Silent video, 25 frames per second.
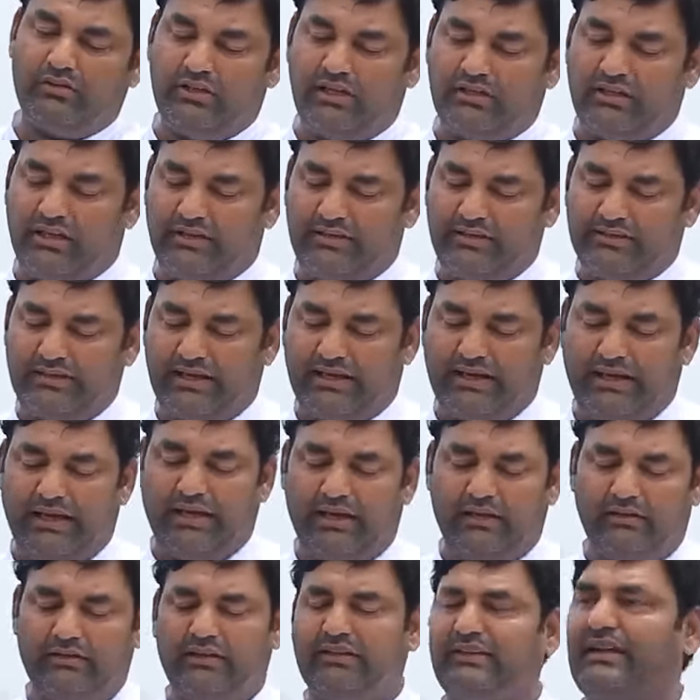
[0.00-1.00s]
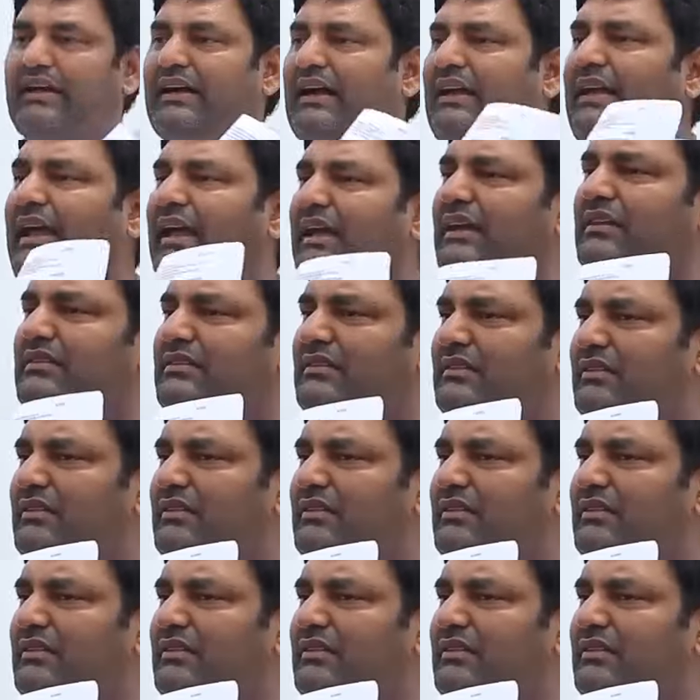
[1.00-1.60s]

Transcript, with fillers: దీంట్లో నిజంగా నిజంగానే